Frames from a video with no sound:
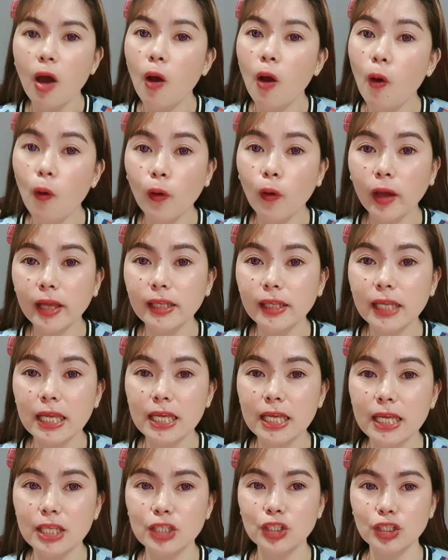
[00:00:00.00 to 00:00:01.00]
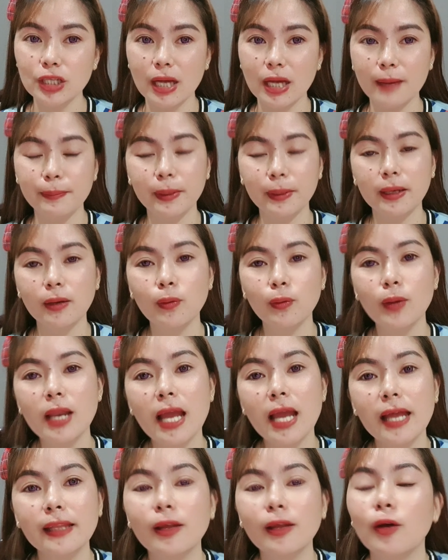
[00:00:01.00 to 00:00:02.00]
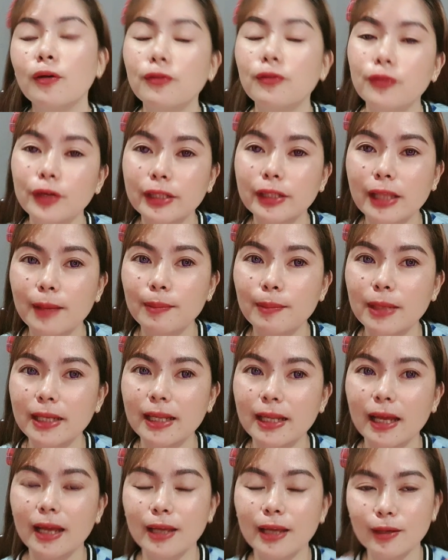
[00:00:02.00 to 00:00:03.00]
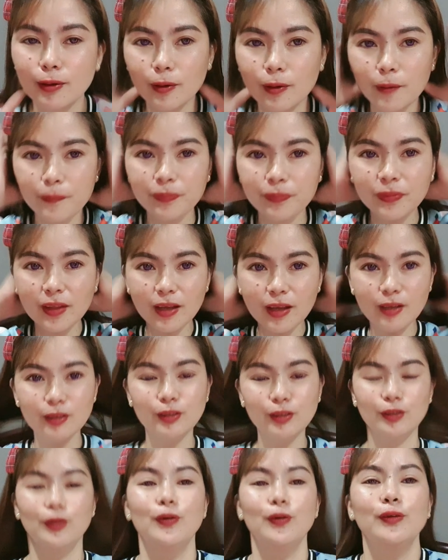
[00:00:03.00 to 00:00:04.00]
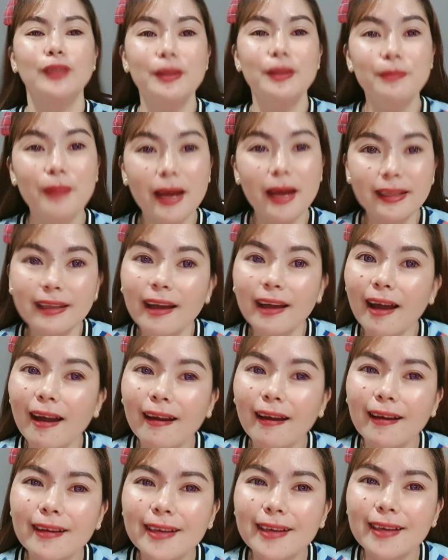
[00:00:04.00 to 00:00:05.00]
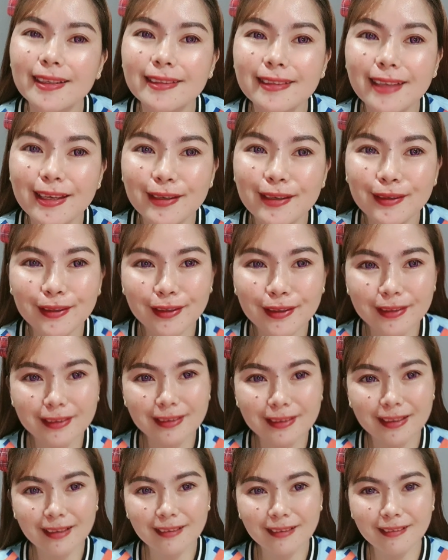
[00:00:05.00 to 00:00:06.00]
okay na yan siya. Parang wala na, comfortable na kayo. So, di ba nakakaganda yung contact